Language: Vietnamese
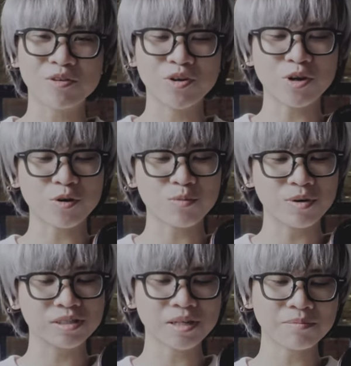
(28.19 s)
Bởi vì nó cũng
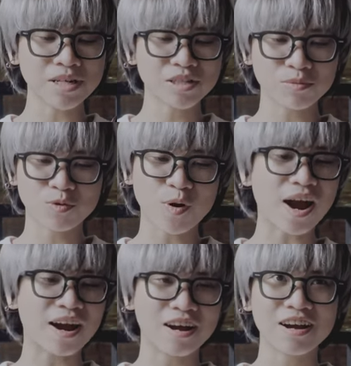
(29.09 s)
mới ra mắt trong
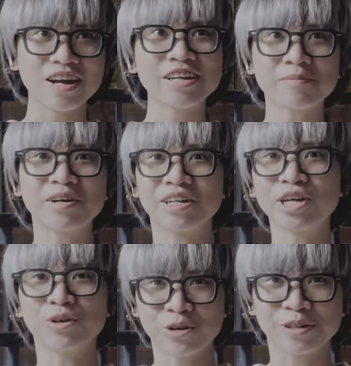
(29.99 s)
khoảng 2 năm gần
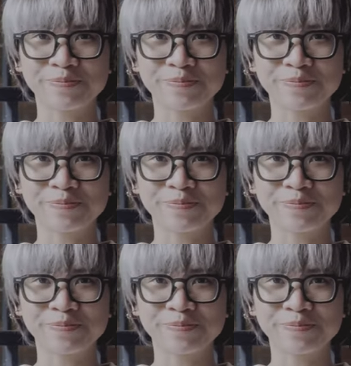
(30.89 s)
đây thôi.